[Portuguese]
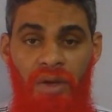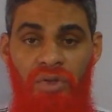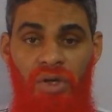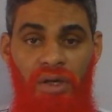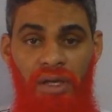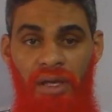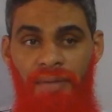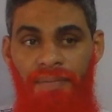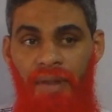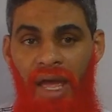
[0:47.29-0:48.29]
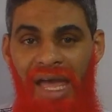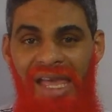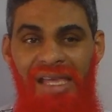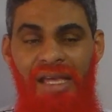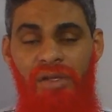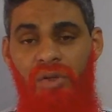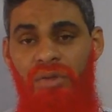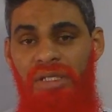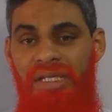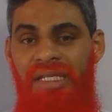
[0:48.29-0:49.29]
Só que em
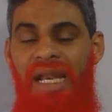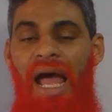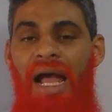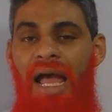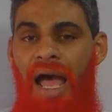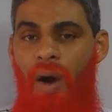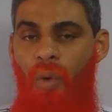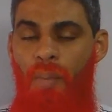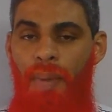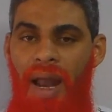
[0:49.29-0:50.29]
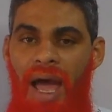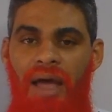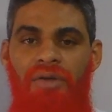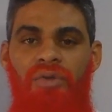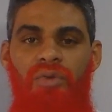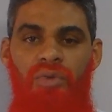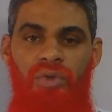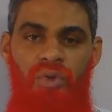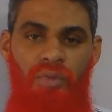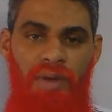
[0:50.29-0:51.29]
questão de estragar o braço do
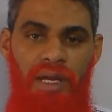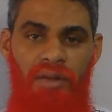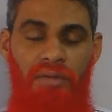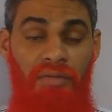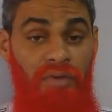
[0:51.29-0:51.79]
instrumento,